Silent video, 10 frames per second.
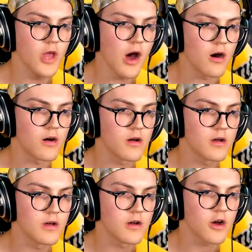Non
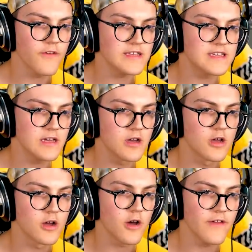Reviens ici
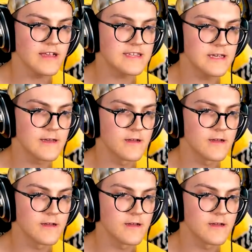Reviens ici